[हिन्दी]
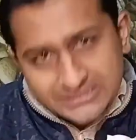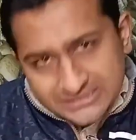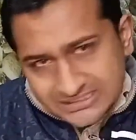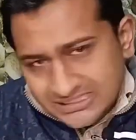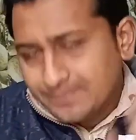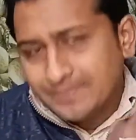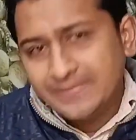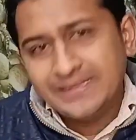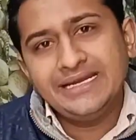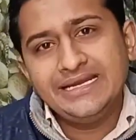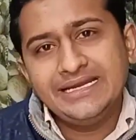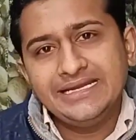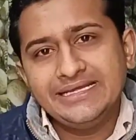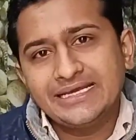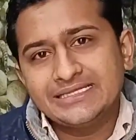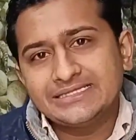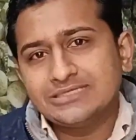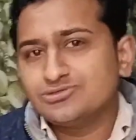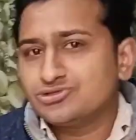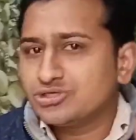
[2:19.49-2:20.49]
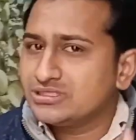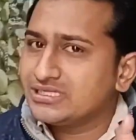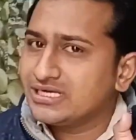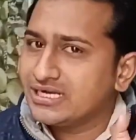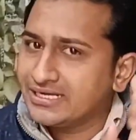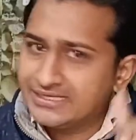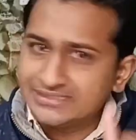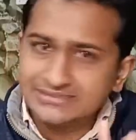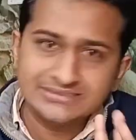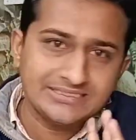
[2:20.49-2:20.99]
जब मैंने लिया था उसके अंदर
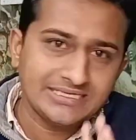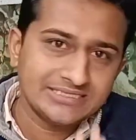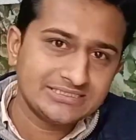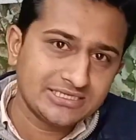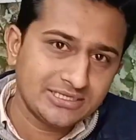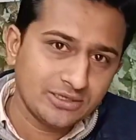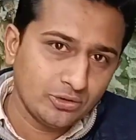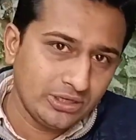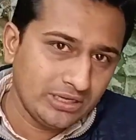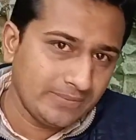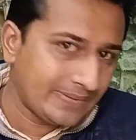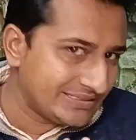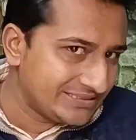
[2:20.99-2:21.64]
अगस्त के सिक्योरिटी